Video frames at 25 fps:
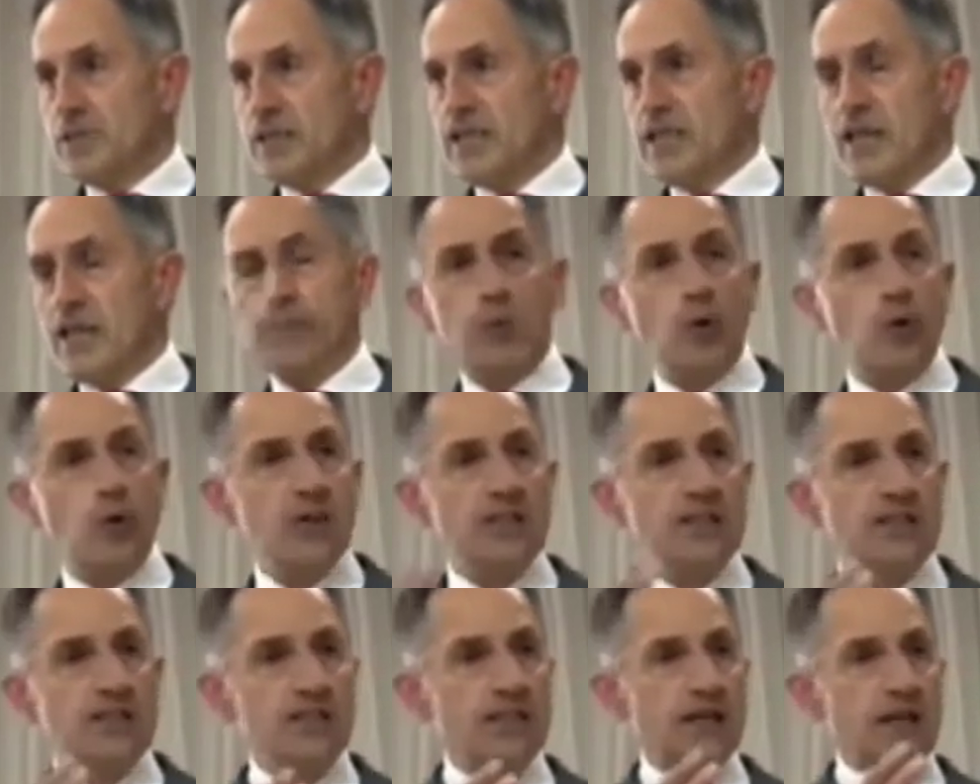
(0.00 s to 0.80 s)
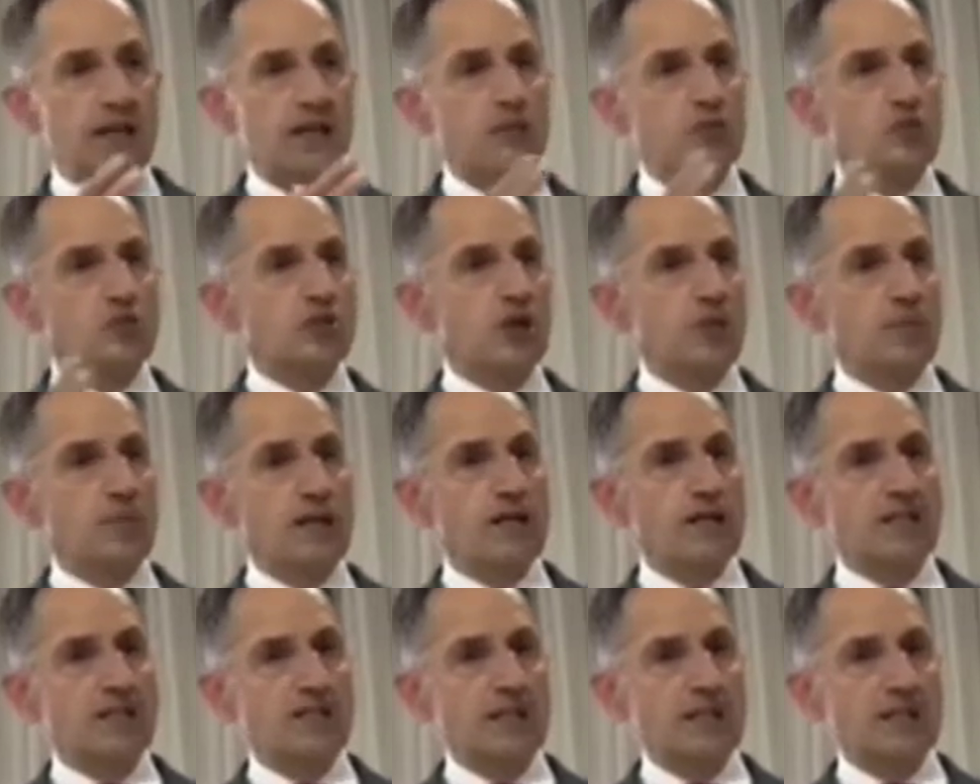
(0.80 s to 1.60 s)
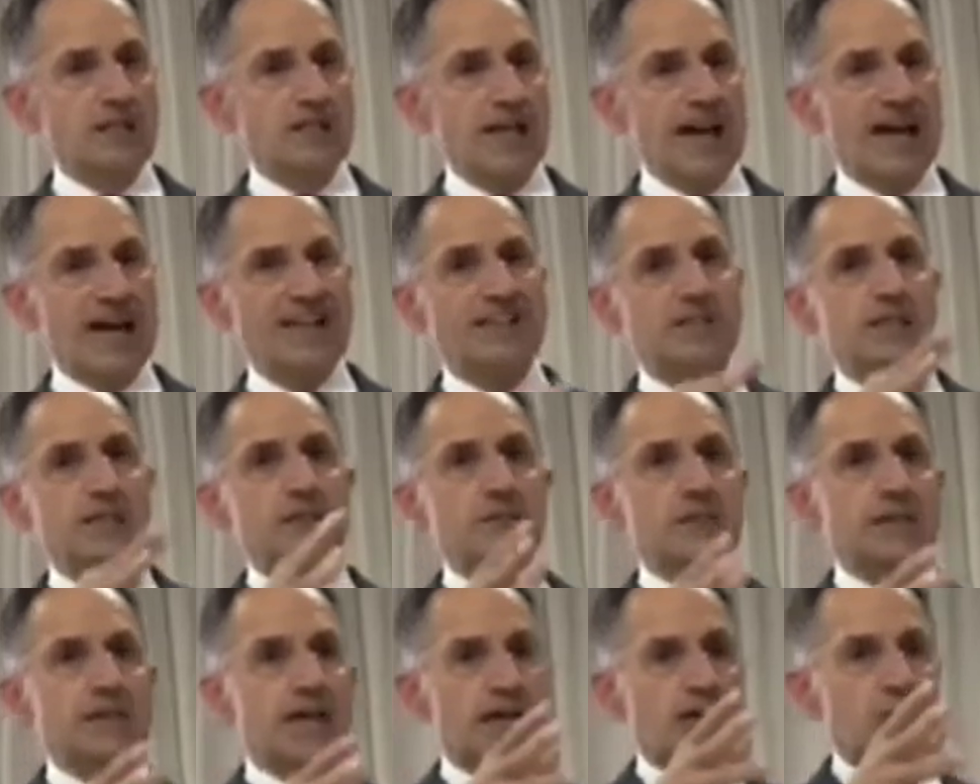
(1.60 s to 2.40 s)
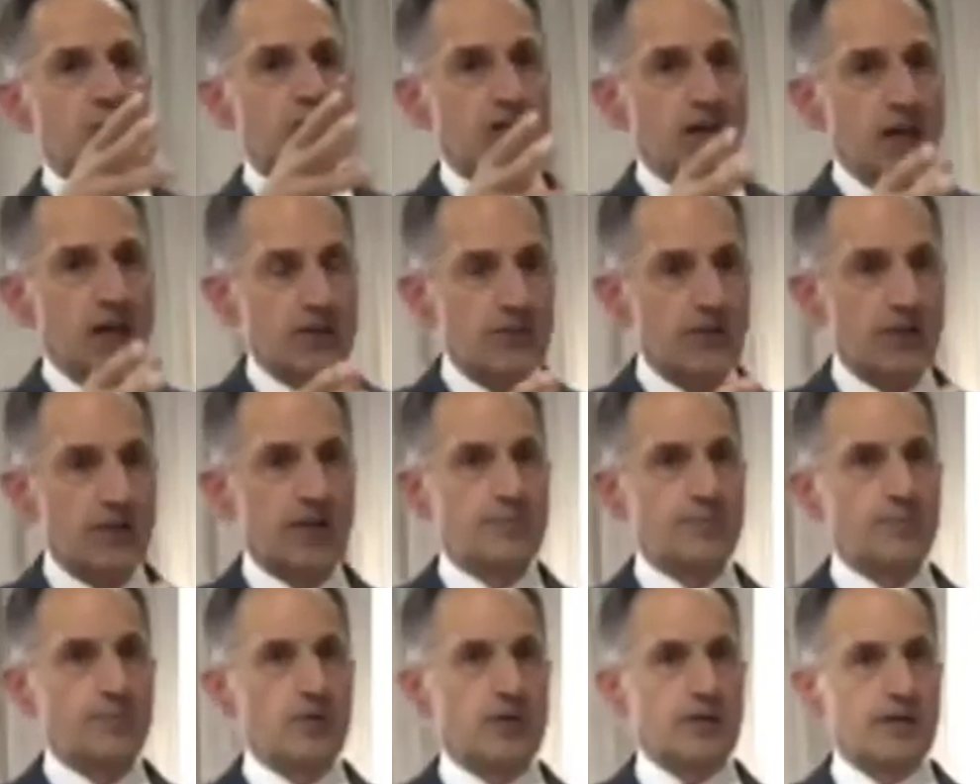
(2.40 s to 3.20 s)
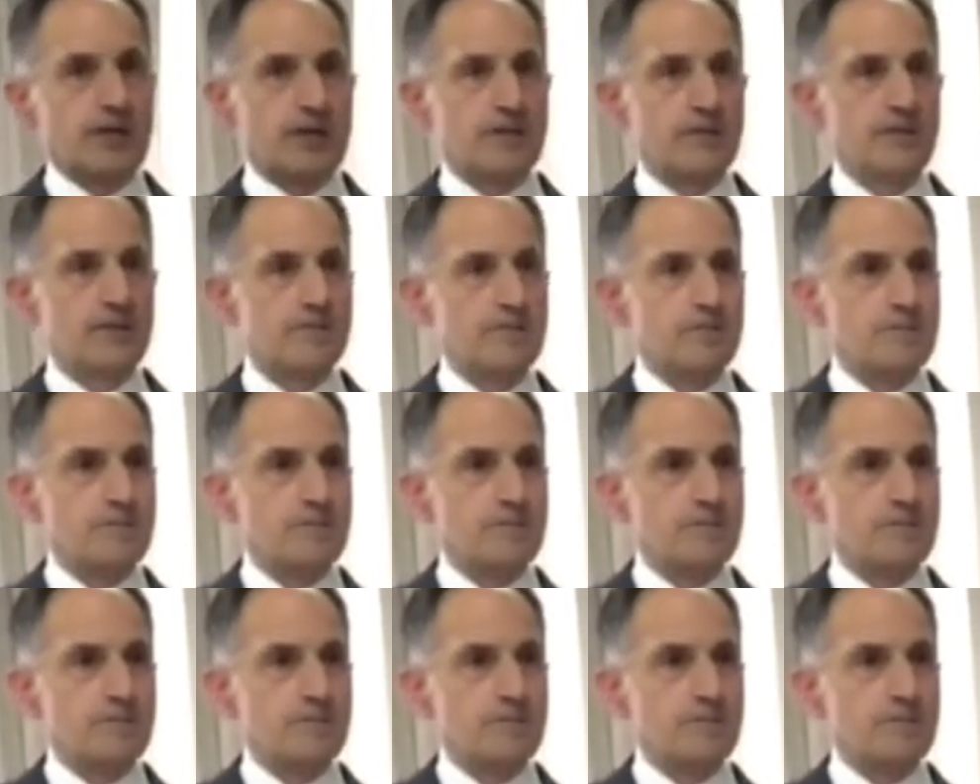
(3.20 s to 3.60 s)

Y la política, como sabéis, es actividad con relación al poder.